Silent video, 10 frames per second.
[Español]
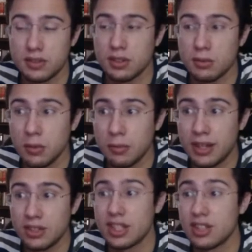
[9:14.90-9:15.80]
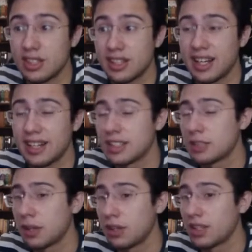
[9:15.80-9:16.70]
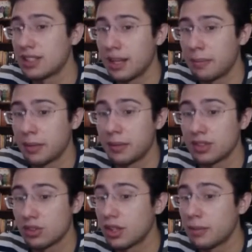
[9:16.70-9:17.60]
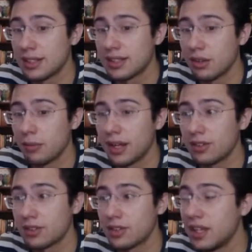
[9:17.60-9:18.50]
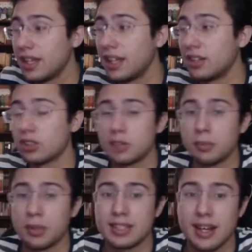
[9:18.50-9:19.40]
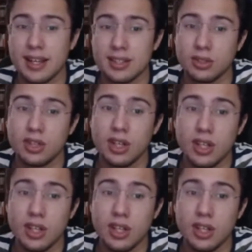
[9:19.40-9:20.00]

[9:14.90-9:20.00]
son muy malos y los centrales españoles de la Premier son demasiado malos. Entonces, por esta razón,